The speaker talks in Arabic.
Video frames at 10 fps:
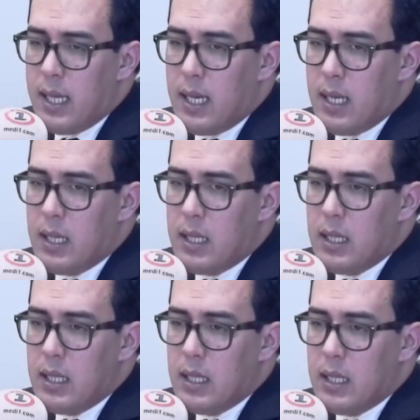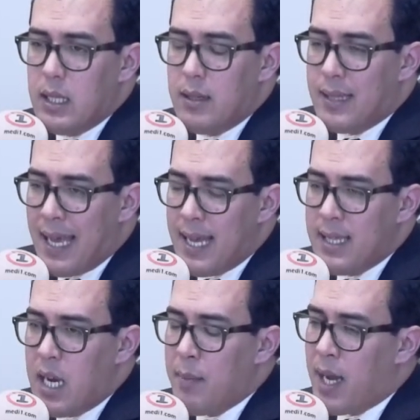ديال الاستقاء
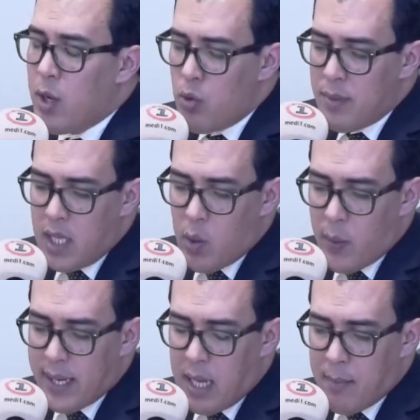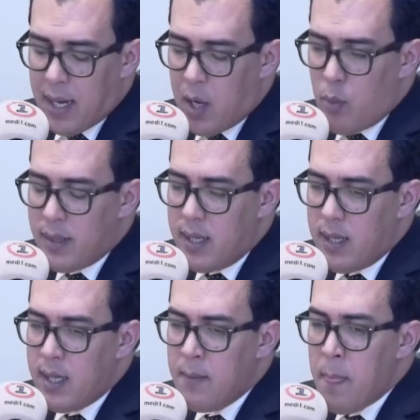ديالها من القانون المدني القواعد العامه للقانون
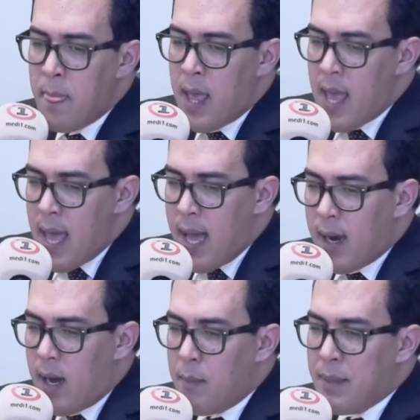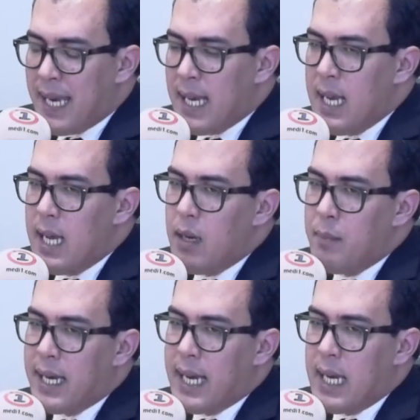المدني مم. هنا من خلال
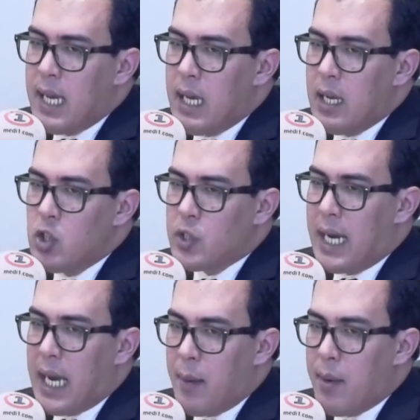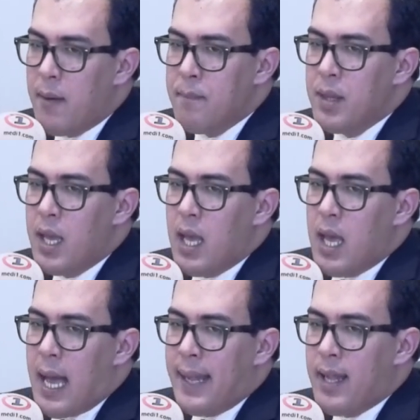من خلال اجراء الخبره
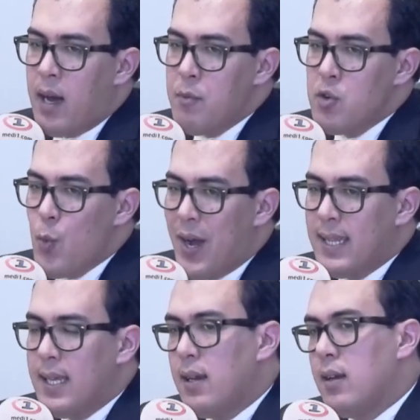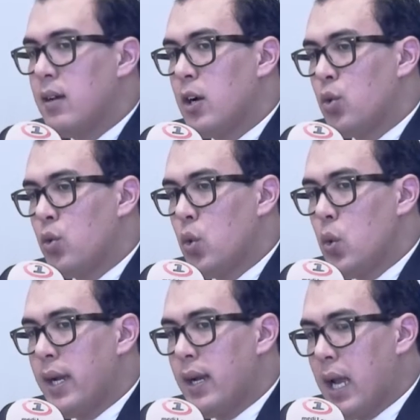عندها مجموعه ديال نقدروا
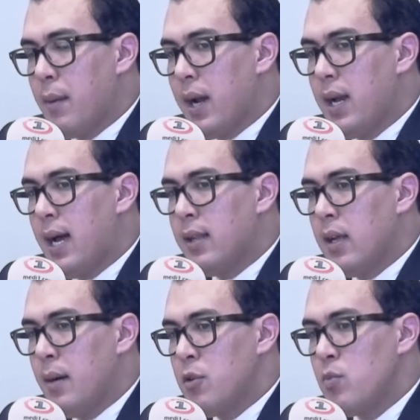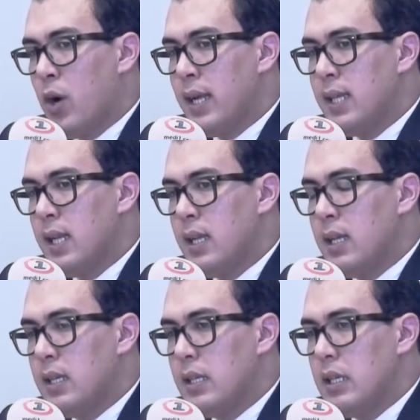نقولوا ان الخبره هنا عندها مجموعه ديال
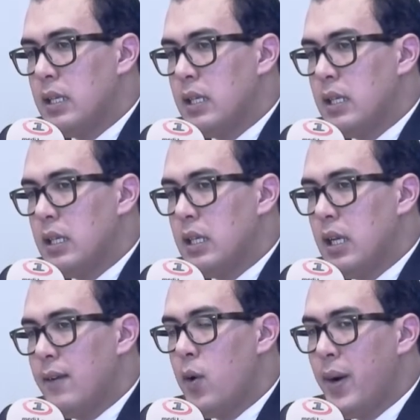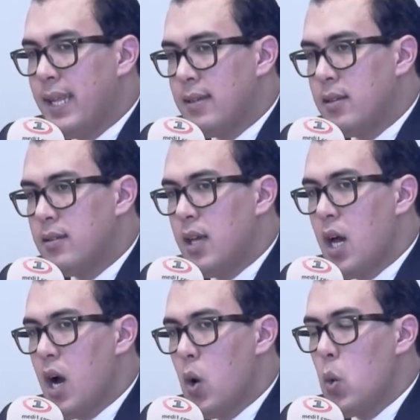الفوائد
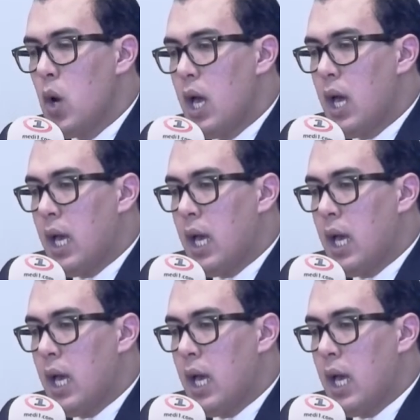الاساسيه او